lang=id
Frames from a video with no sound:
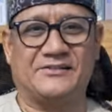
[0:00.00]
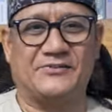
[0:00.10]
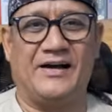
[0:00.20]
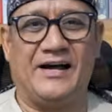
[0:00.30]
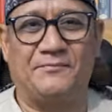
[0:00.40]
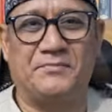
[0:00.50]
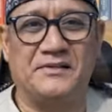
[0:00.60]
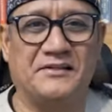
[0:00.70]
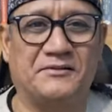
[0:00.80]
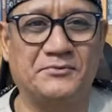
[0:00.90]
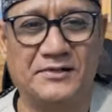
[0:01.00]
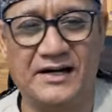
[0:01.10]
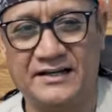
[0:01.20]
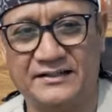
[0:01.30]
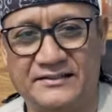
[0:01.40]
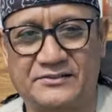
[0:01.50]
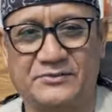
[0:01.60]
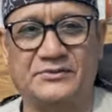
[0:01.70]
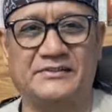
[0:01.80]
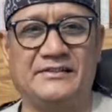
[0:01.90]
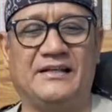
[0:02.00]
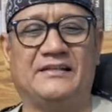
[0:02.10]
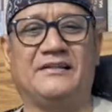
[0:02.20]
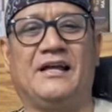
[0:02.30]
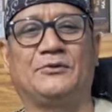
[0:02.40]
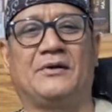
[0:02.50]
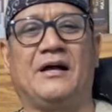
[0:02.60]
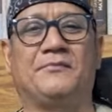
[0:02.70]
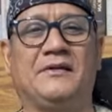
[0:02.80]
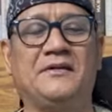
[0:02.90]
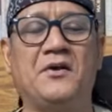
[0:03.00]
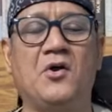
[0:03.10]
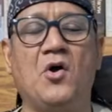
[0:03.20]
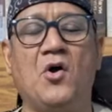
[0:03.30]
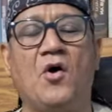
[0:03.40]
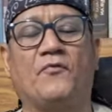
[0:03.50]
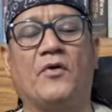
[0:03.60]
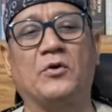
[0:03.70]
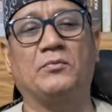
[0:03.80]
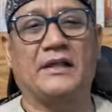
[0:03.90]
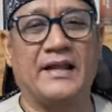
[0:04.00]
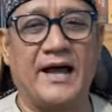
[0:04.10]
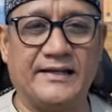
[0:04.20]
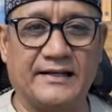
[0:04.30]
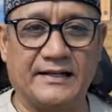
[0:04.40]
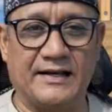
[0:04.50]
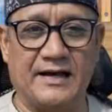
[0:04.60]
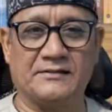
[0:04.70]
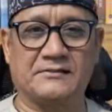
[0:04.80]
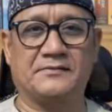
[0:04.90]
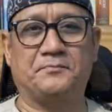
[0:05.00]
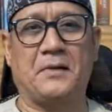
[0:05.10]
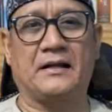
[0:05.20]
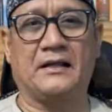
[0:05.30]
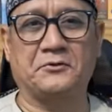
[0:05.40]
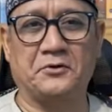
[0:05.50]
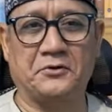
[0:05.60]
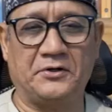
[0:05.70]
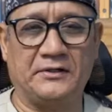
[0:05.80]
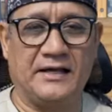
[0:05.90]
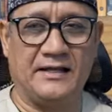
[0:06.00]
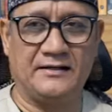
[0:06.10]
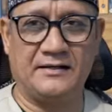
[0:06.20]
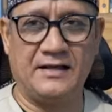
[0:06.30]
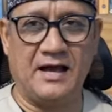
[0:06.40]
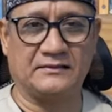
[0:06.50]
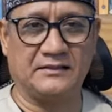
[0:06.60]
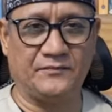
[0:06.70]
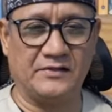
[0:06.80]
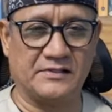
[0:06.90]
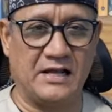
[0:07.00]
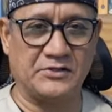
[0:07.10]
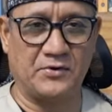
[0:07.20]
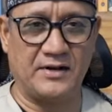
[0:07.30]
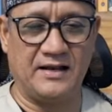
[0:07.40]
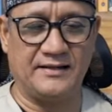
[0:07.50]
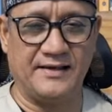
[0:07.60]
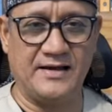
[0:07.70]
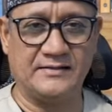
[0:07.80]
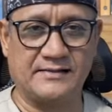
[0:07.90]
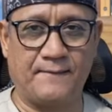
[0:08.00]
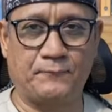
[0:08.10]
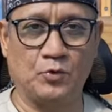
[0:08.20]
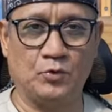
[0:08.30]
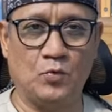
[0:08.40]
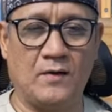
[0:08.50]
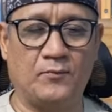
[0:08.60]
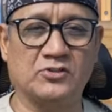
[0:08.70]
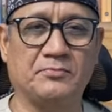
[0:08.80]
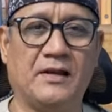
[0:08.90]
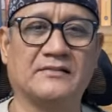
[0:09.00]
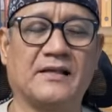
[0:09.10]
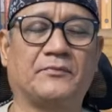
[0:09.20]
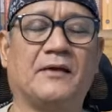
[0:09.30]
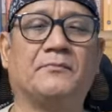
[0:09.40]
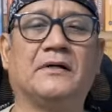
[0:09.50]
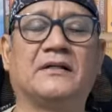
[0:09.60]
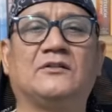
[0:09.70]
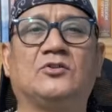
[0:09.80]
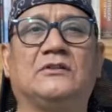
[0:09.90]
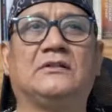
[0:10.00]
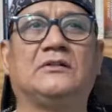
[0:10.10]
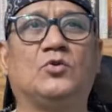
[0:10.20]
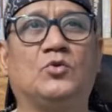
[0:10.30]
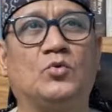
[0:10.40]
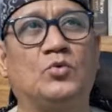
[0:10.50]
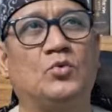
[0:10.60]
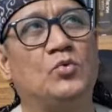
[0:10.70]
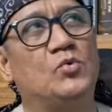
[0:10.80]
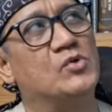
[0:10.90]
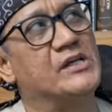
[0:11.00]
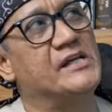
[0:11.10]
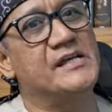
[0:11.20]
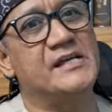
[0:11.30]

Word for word: soal penyerbuan, diskusi, dan silaturahmi Forum Tanah Air dengan para tokoh dan aktivis nasional ya. Sabtu 29 September di